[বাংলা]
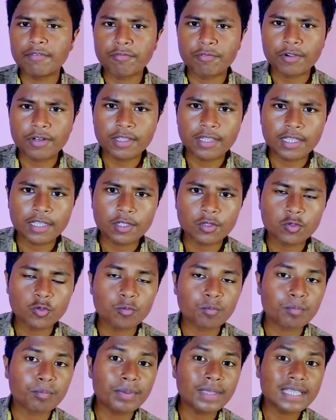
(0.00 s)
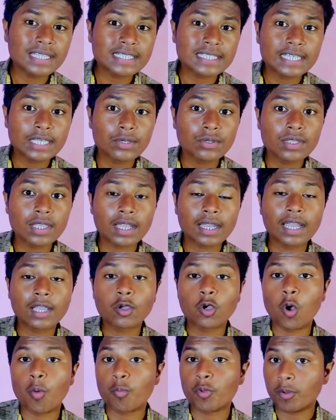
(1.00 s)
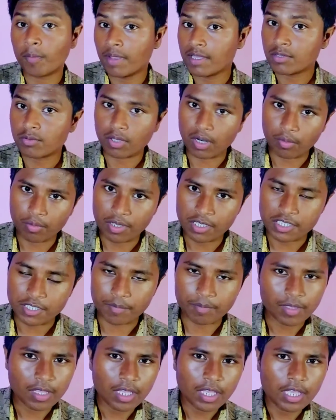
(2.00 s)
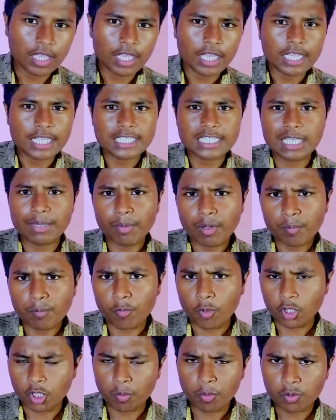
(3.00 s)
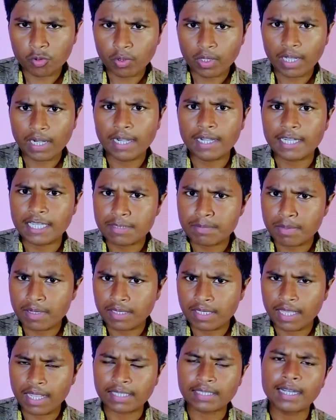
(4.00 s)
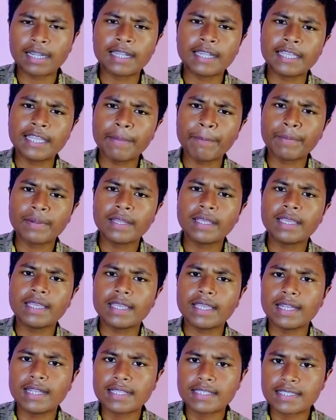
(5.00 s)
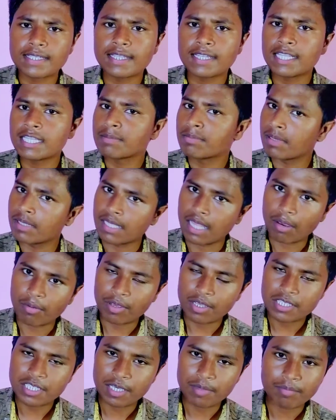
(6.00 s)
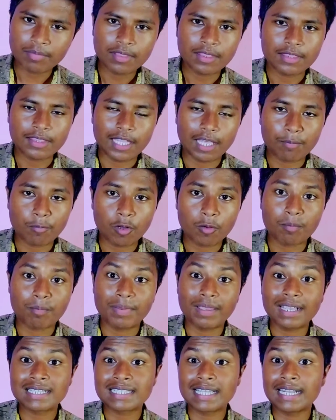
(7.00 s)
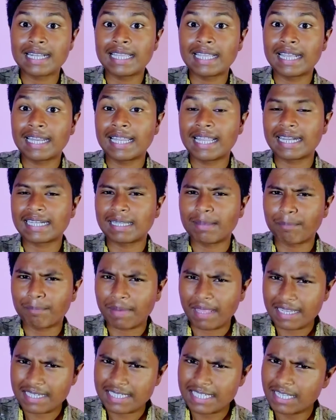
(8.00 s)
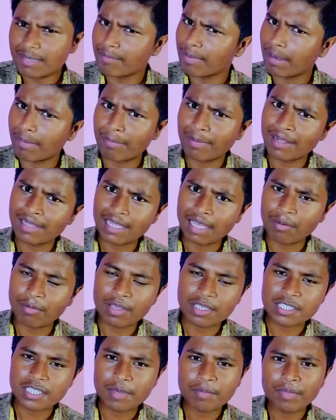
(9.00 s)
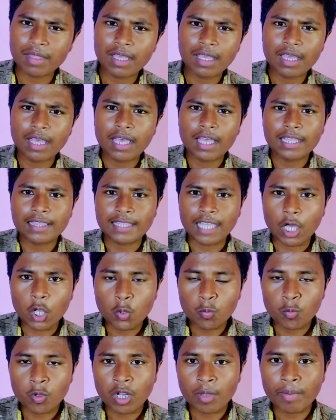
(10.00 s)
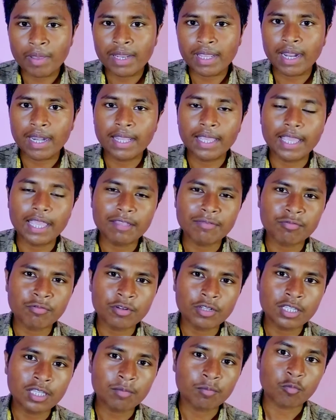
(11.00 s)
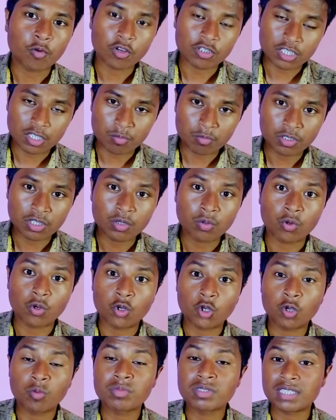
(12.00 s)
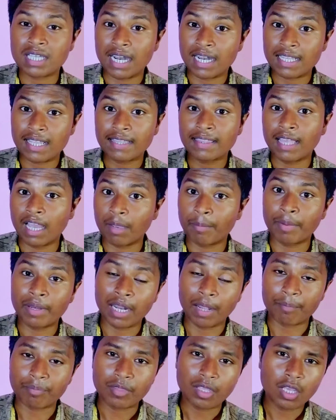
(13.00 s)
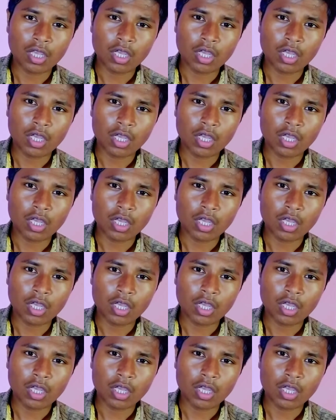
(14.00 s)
এই ফোনটিতে কিন্তু বেশ কিছু জায়গায় কম্প্রোমাইজ করা হয়েছে যেমন প্রথমত এখানে ডিসপ্লেতে একটা টিএফটি এলসি ডিসপ্লে দেওয়া হয়েছে তারপর ব্যাক সাইডে এখানে একটা প্লাস্টিক ব্যাক প্যানেল দেওয়া হয়েছে তার উপর আবার এখানে এই ফোনটিতে বক্সের মধ্যে কোনো রকম চার্জার থাকবে না